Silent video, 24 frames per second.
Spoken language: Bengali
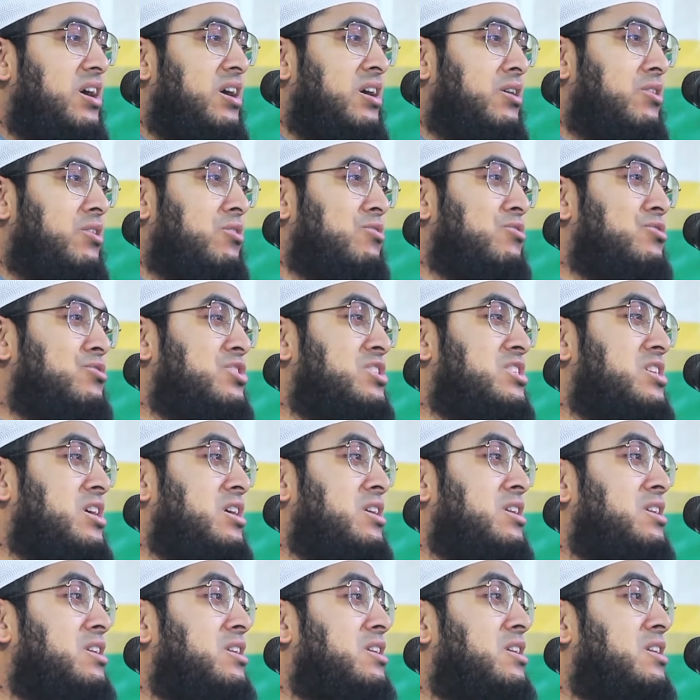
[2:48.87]

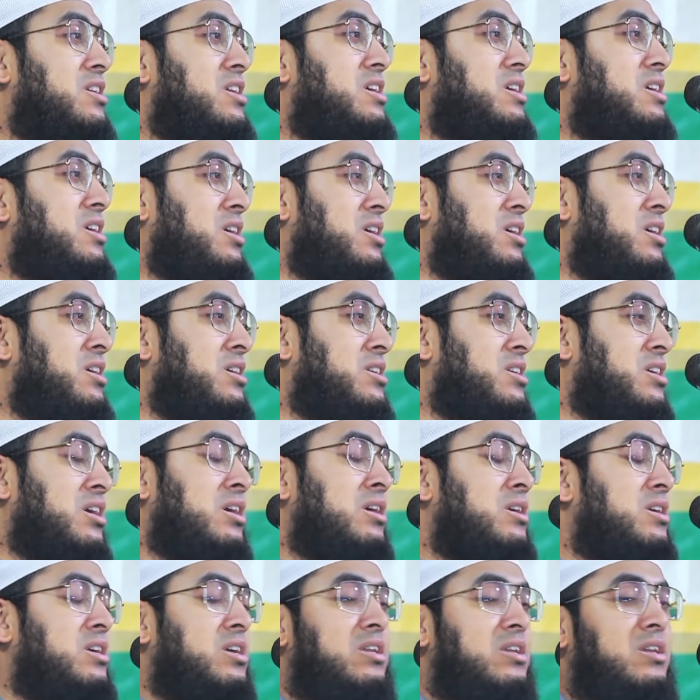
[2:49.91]
أرسلناك
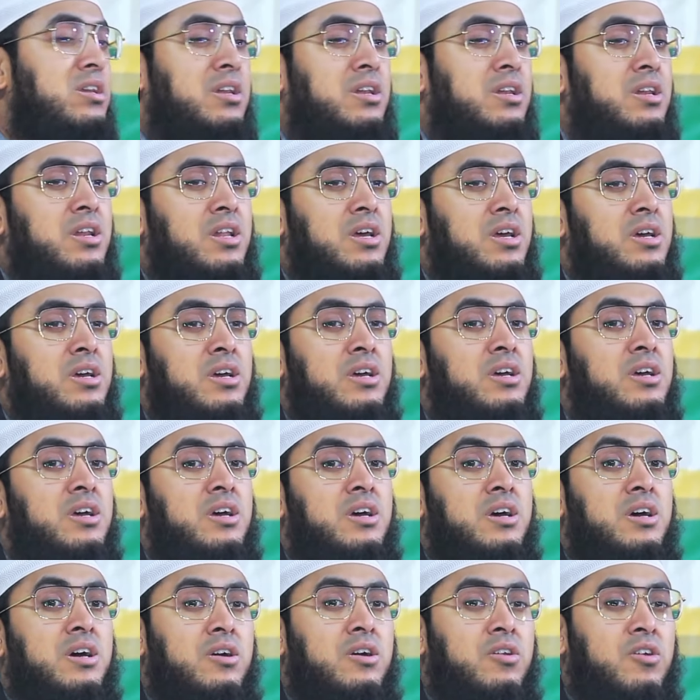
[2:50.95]
إلا
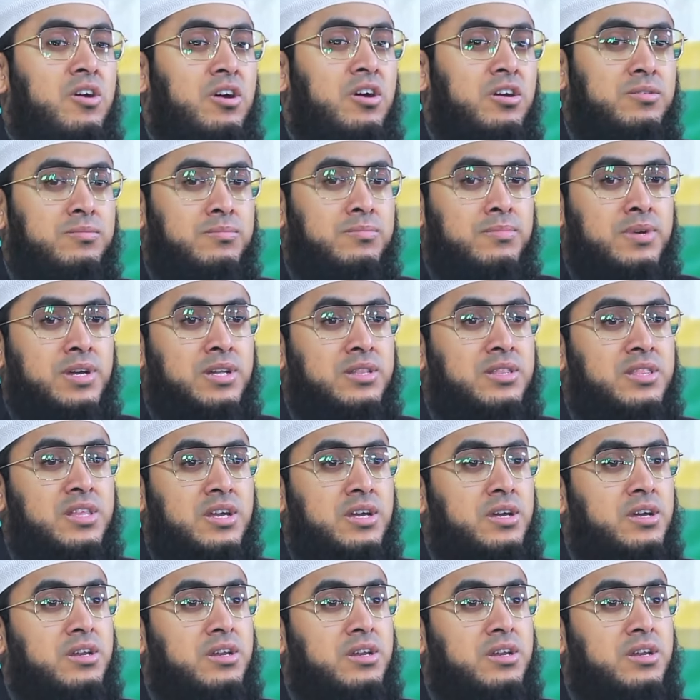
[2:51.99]
رحمة